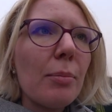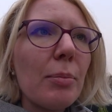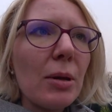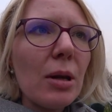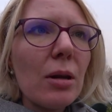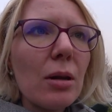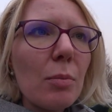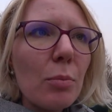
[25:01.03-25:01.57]

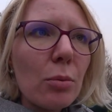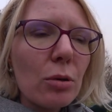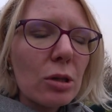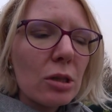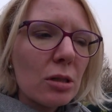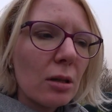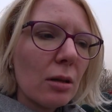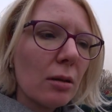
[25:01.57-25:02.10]

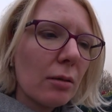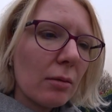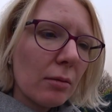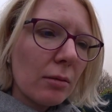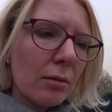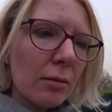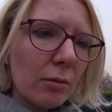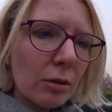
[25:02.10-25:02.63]
перерепостил
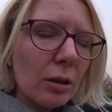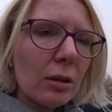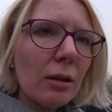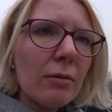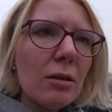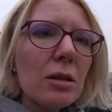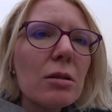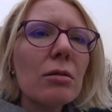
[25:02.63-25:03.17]
вот это
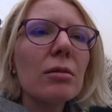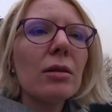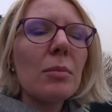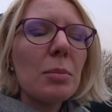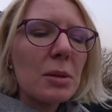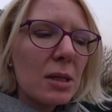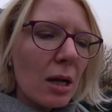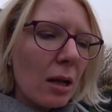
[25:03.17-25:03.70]
видео и
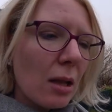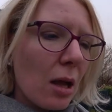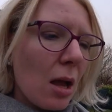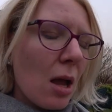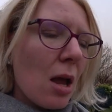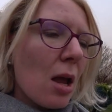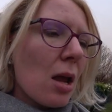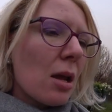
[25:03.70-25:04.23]
написал,
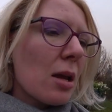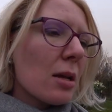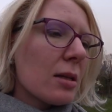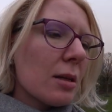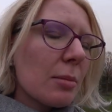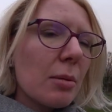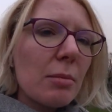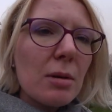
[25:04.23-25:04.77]

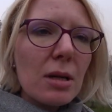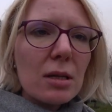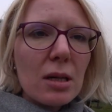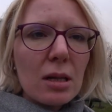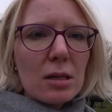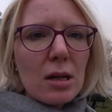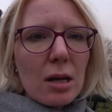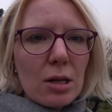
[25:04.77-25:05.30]
если бы мне
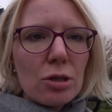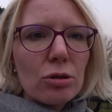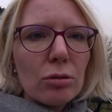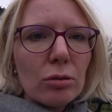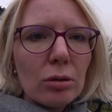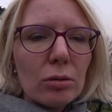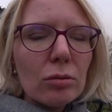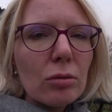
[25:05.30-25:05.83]
сказали, что
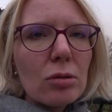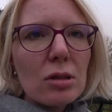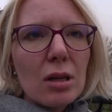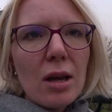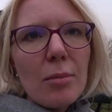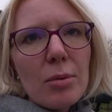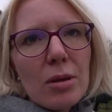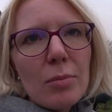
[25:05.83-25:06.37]
это Турция,
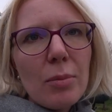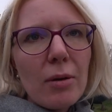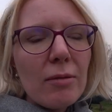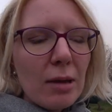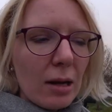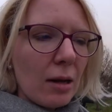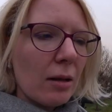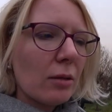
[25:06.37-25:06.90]
я бы не
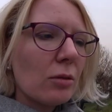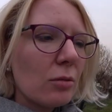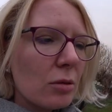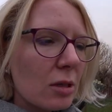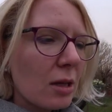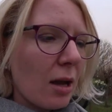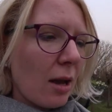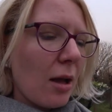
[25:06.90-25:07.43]
поверила.
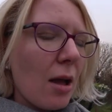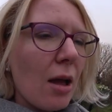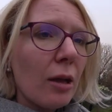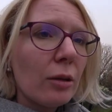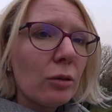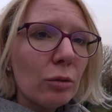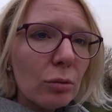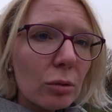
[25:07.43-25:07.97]
Друзья,
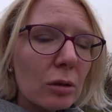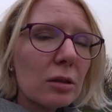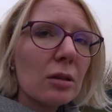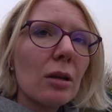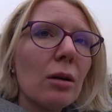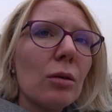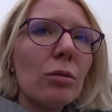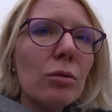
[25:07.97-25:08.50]

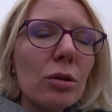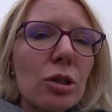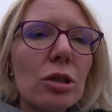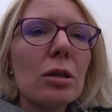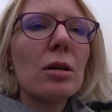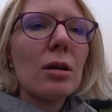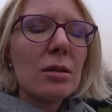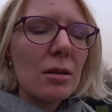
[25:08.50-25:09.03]
Турция
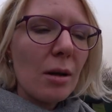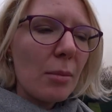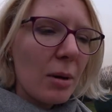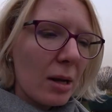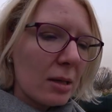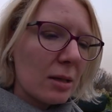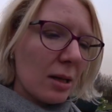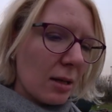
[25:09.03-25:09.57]
очень
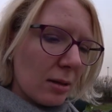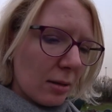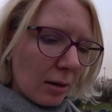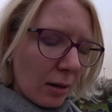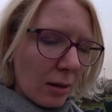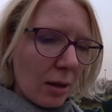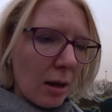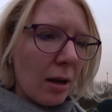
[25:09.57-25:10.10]
разнообразная
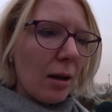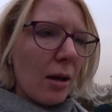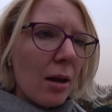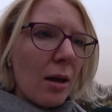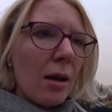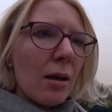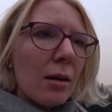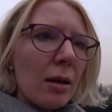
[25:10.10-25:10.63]
страна.
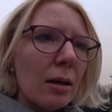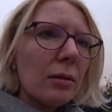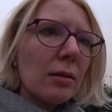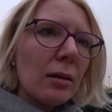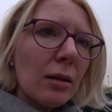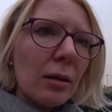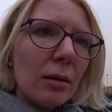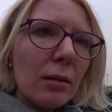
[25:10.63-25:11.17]

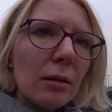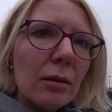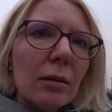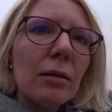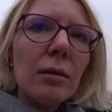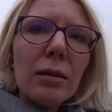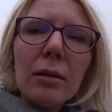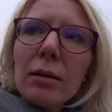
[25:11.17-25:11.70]

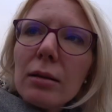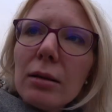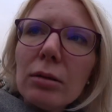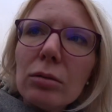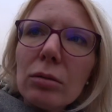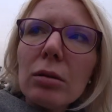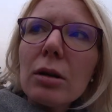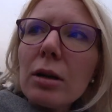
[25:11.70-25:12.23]
Это э, не
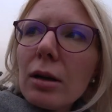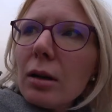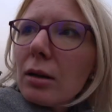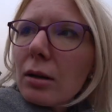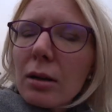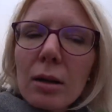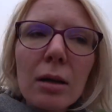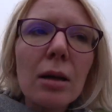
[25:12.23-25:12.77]
только
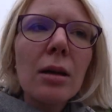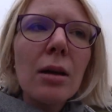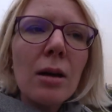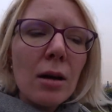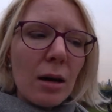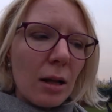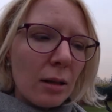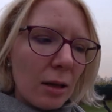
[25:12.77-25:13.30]

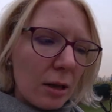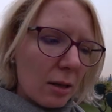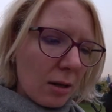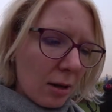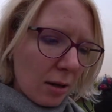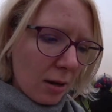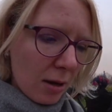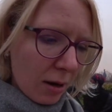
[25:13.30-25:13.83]

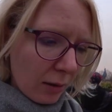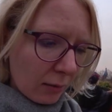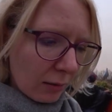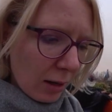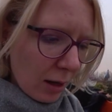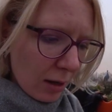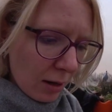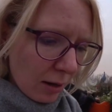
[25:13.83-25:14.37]
Алания и
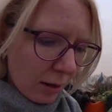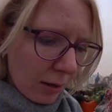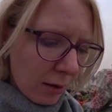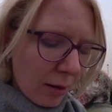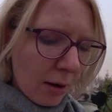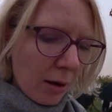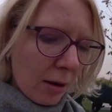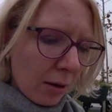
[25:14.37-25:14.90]
Анталия,
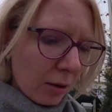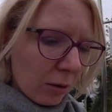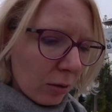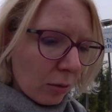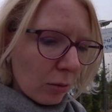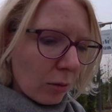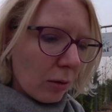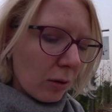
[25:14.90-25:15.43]

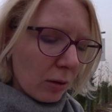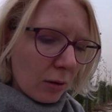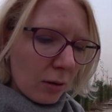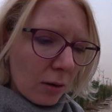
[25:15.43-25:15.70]
но